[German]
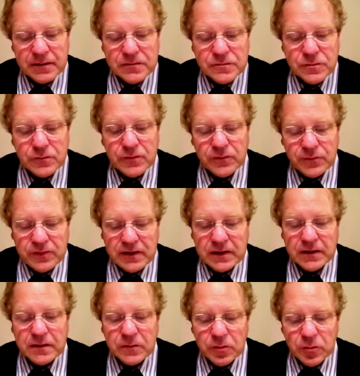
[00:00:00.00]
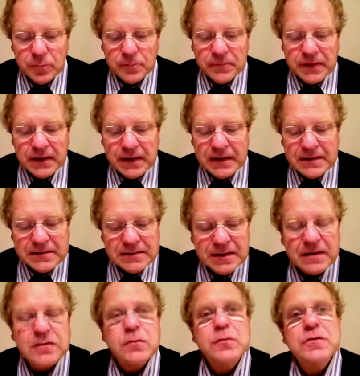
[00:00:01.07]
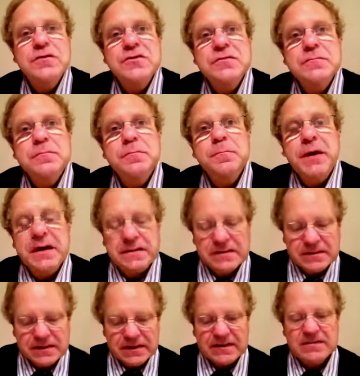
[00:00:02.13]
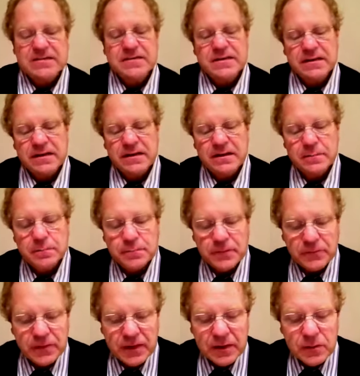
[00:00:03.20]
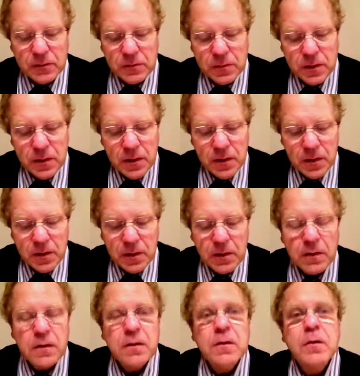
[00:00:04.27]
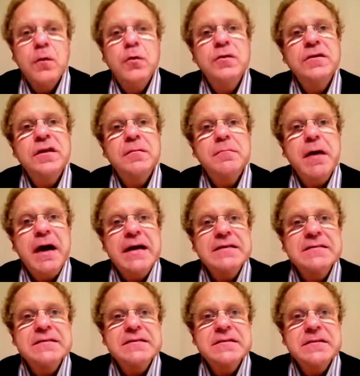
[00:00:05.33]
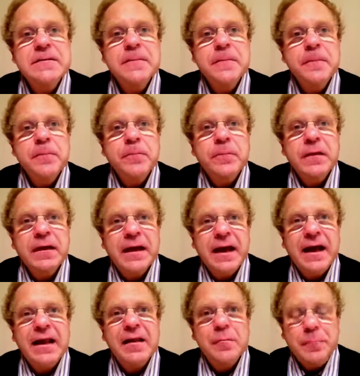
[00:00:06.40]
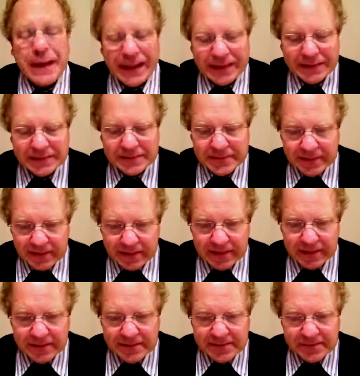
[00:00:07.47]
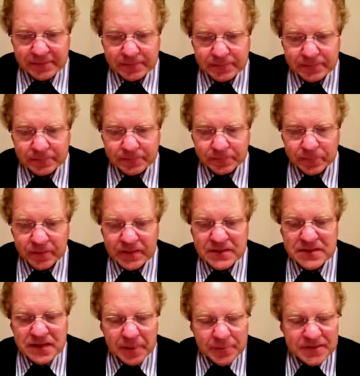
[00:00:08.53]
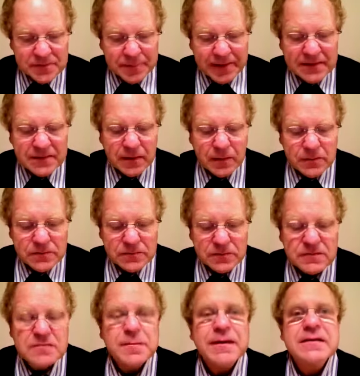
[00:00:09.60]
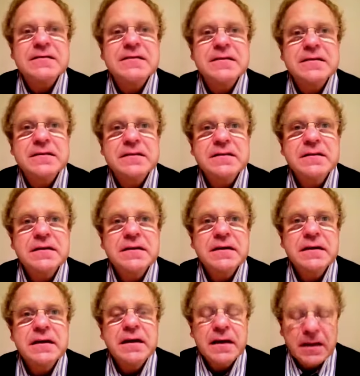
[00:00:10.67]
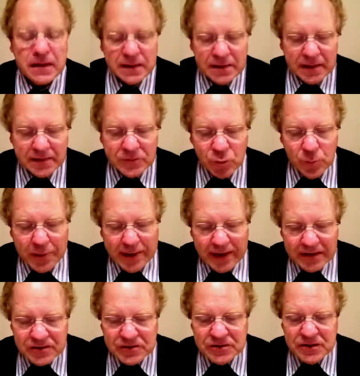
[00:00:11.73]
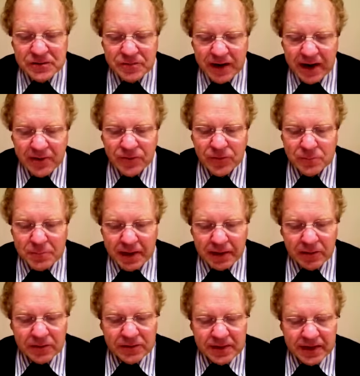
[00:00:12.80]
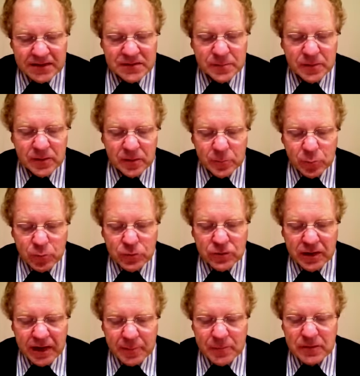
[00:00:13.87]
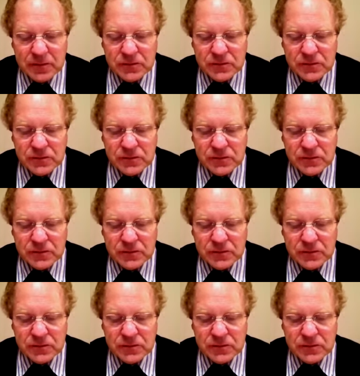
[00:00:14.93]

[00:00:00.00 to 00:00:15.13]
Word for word: sowie vielen Gruppen der linkskatholischen Pax Christi Bewegung und den meisten Karl Barth Kreisen, die sich ab 2020 nach der überraschenden Wahl von Margot Kessmann und Bodo Ramelow